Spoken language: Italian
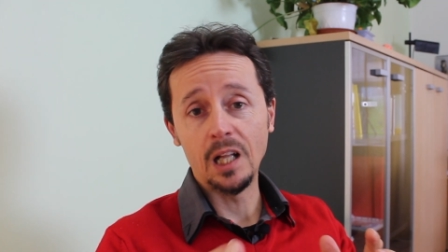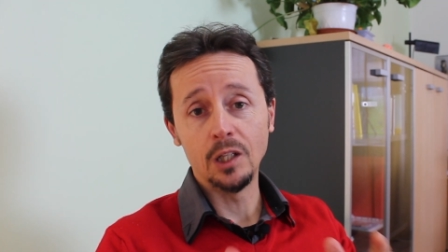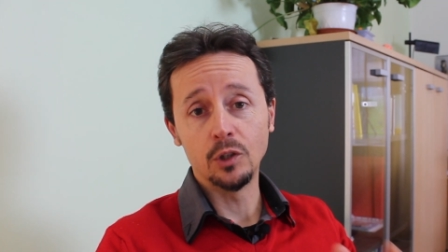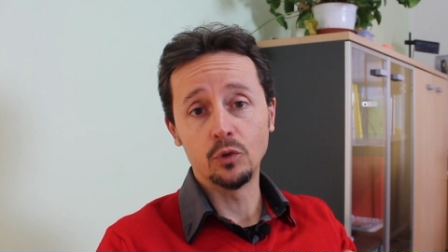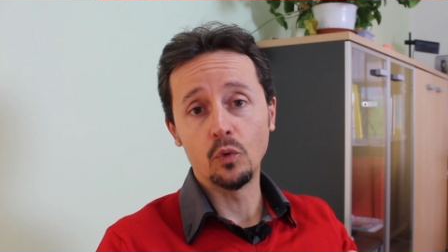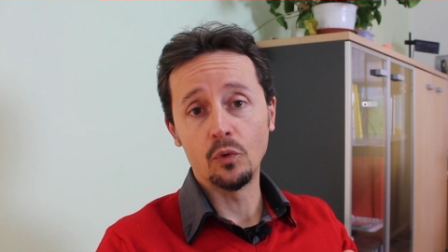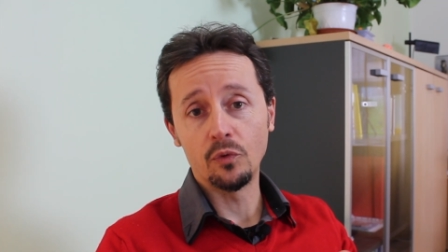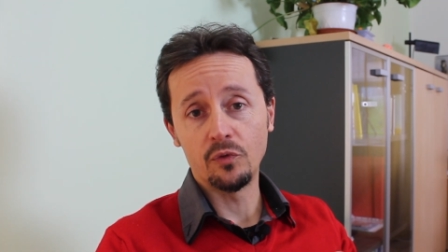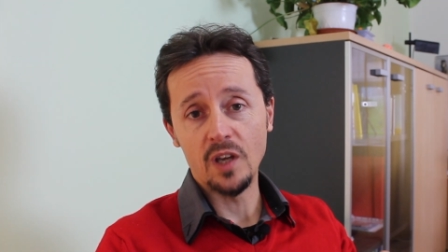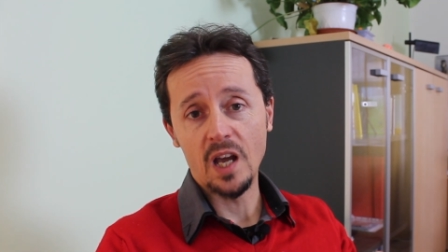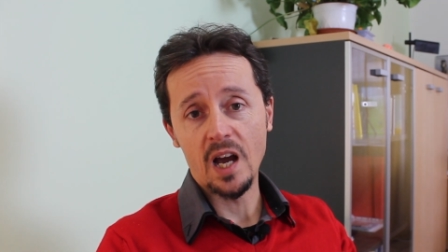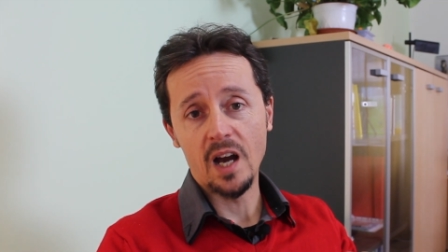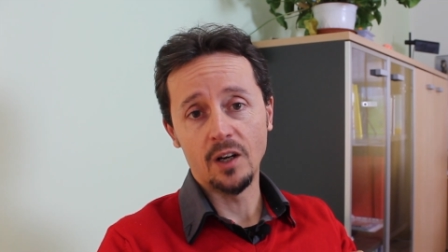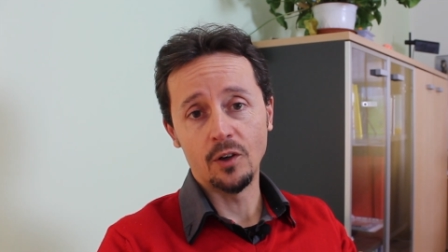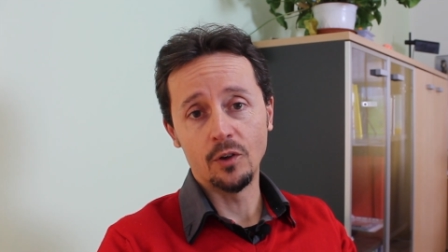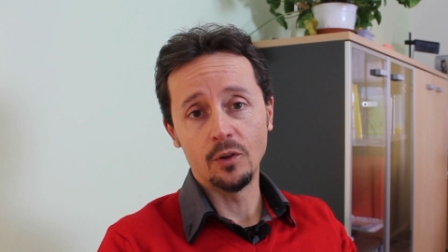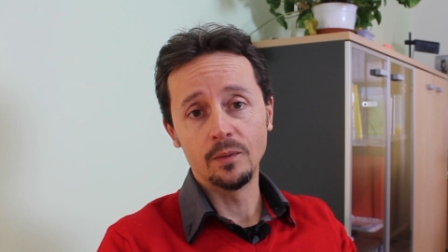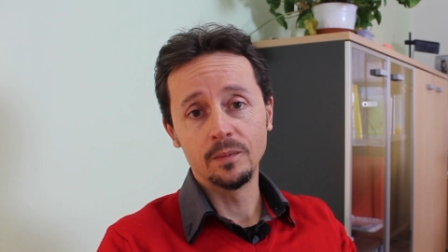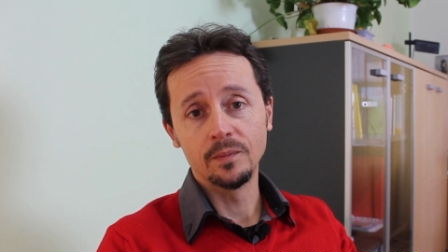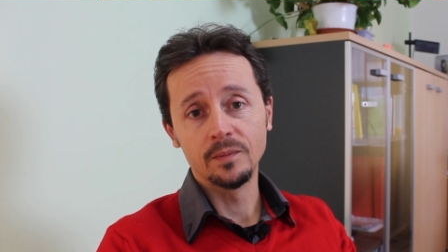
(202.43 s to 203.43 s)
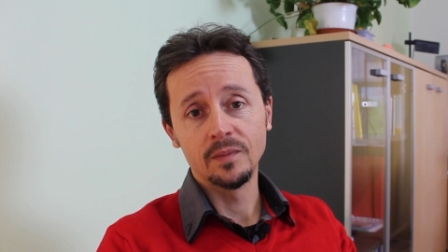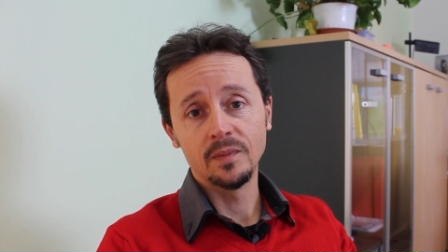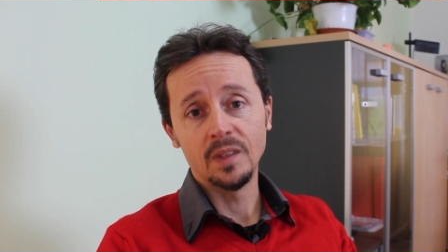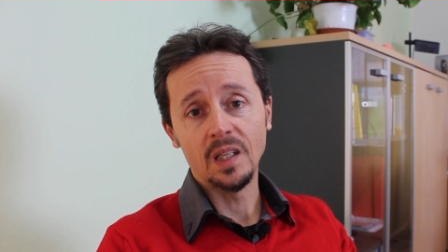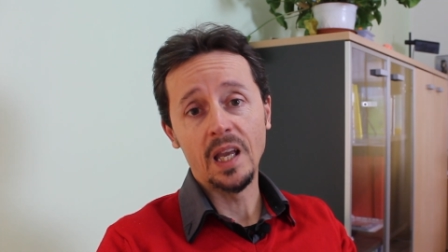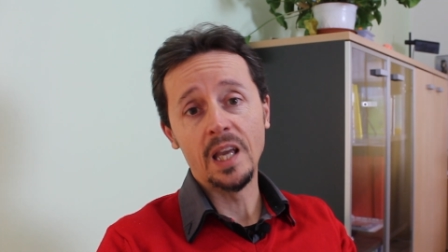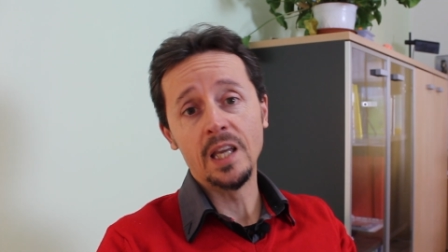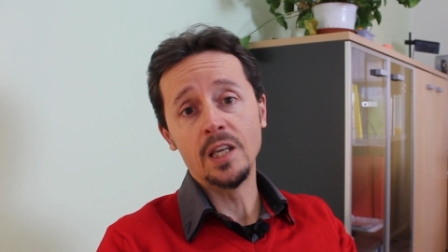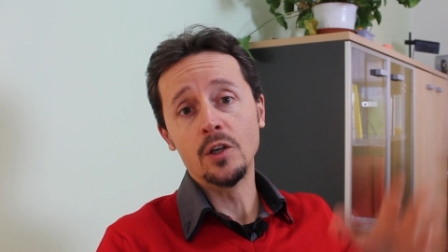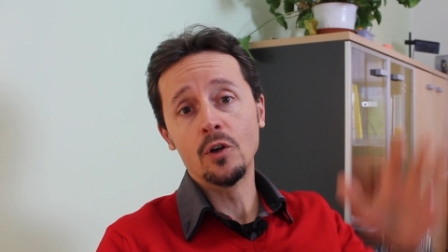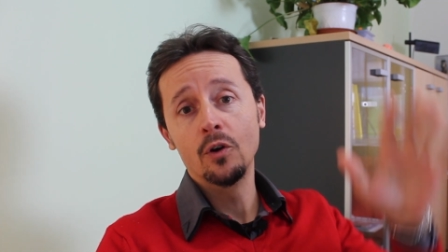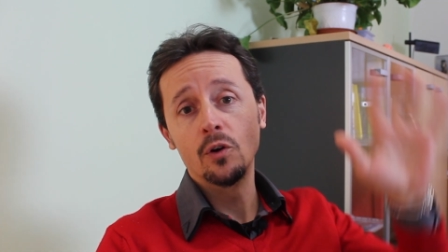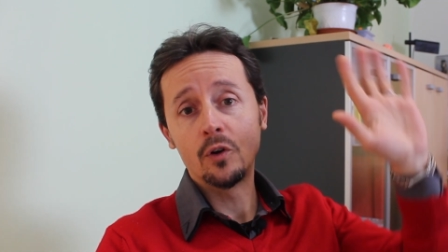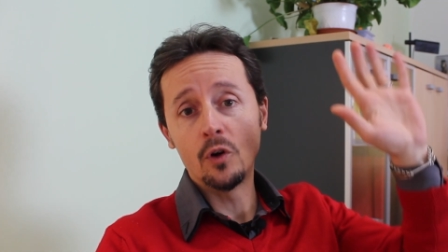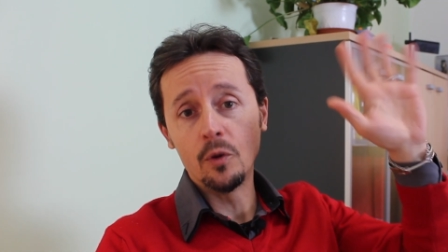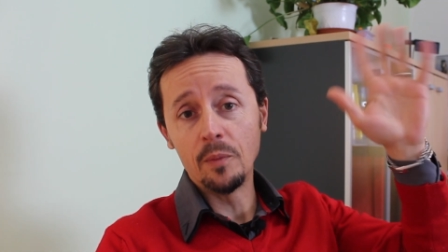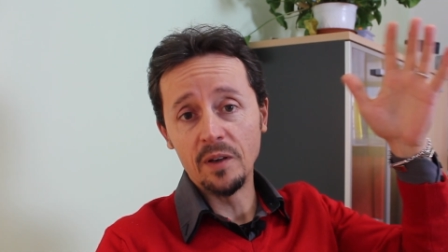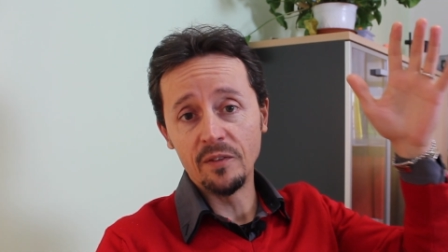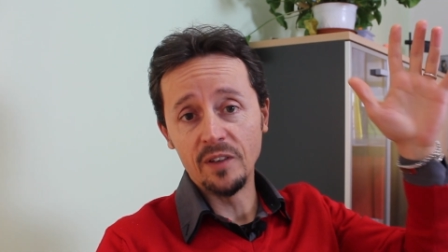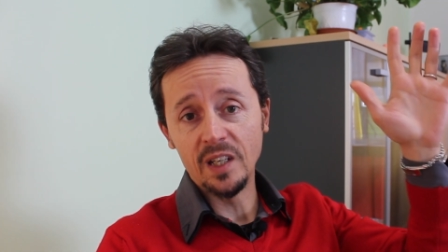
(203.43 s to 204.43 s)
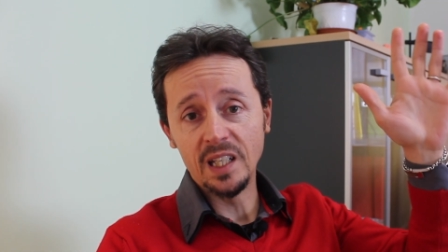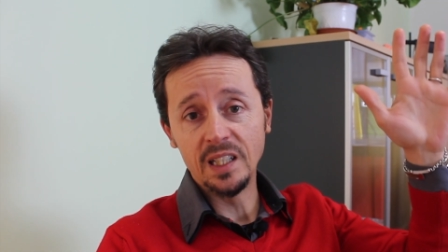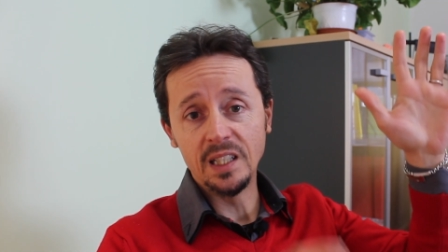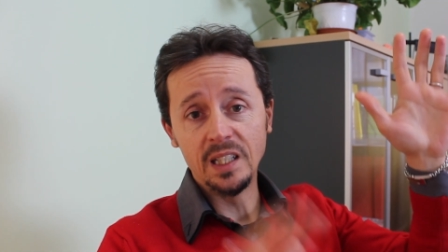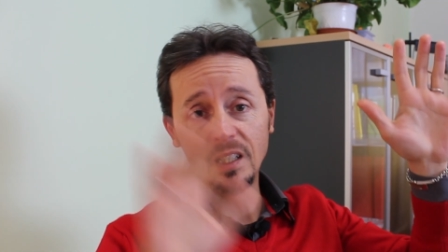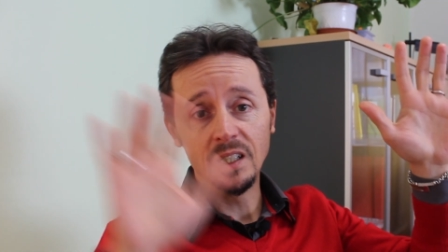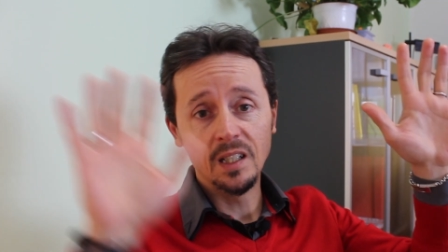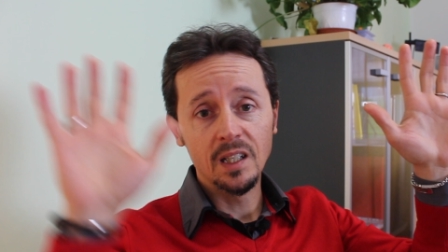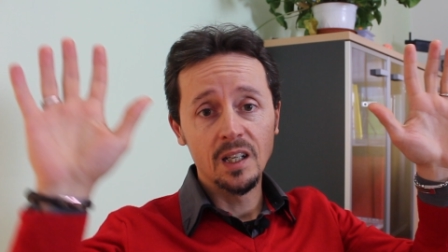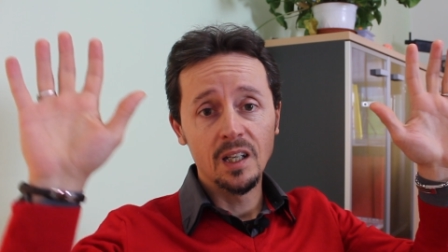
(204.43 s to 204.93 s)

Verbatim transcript: al tuo fianco e io, come vedi,